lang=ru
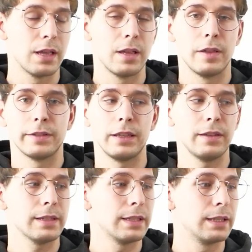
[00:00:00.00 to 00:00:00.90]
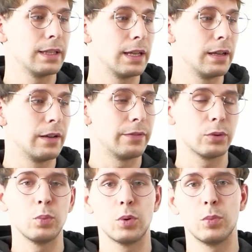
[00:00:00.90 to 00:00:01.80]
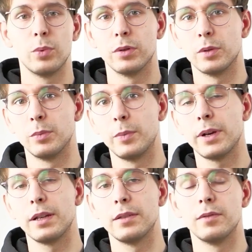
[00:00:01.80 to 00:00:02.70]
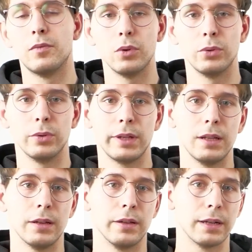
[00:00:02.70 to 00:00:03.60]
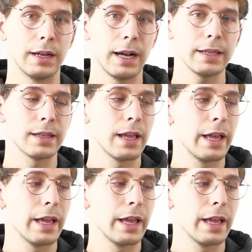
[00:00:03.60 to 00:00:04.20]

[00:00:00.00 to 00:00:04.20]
Соответственно, в трубку мы можем набирать воду или газ,